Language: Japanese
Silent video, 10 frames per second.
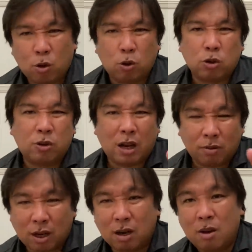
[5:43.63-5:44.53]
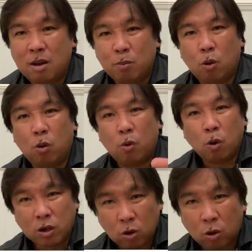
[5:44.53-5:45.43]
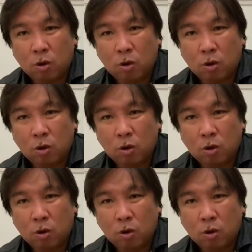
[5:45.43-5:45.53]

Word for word: 校長の中。だから、もう、荻野、